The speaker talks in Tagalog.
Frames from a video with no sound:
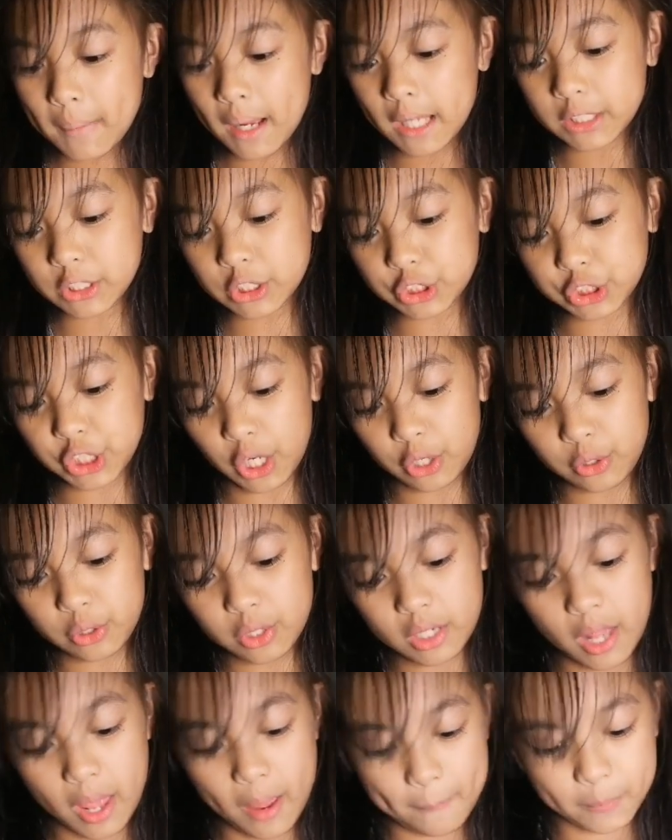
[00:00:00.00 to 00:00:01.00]
Ano siya,
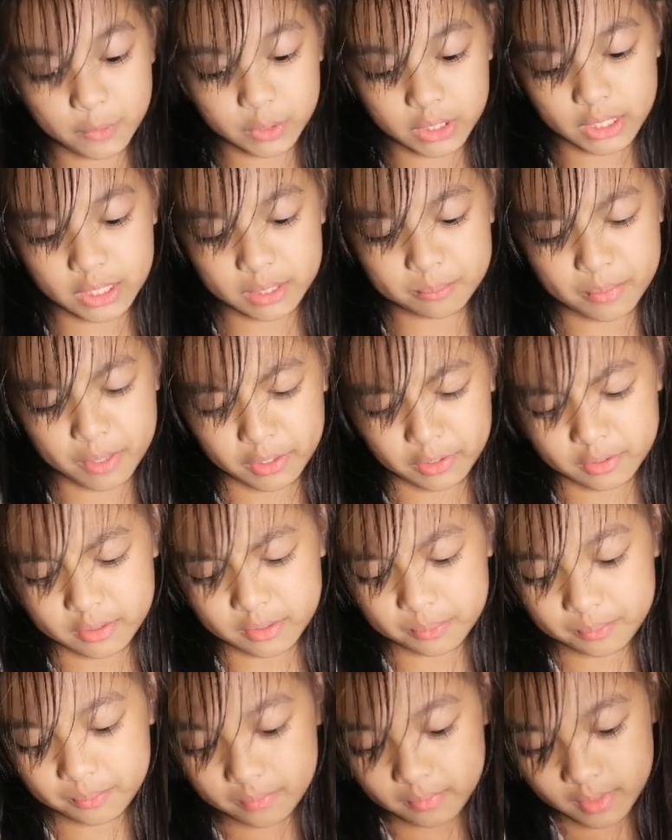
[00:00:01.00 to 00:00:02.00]
yung lemonade ba
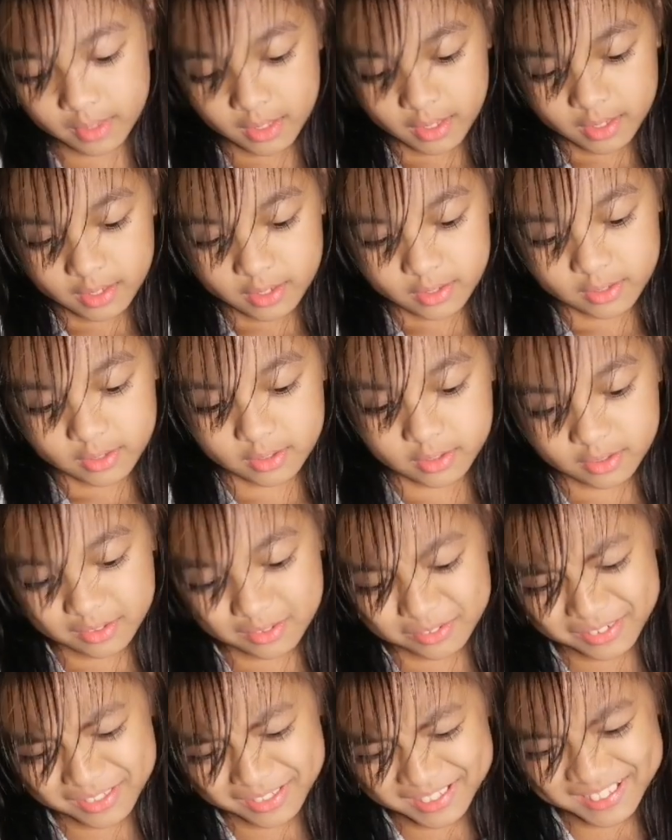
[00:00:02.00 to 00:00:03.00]
yun?
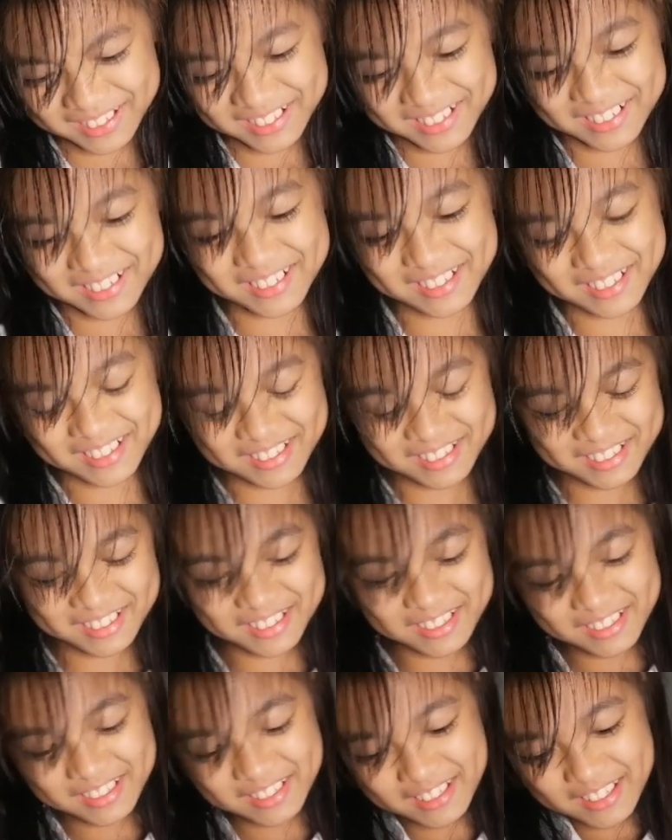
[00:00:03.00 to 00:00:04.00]
Oh, wait lang.
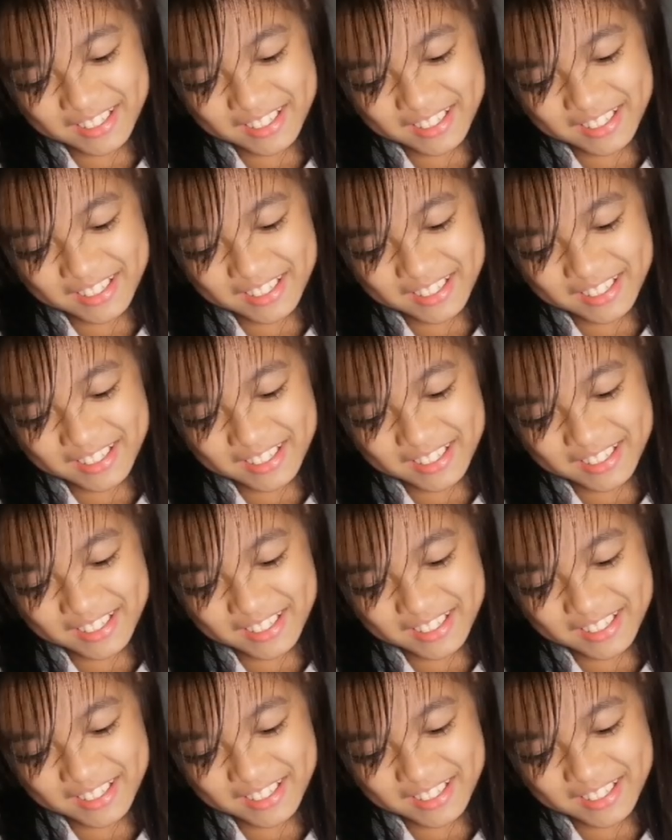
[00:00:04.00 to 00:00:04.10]
Alas.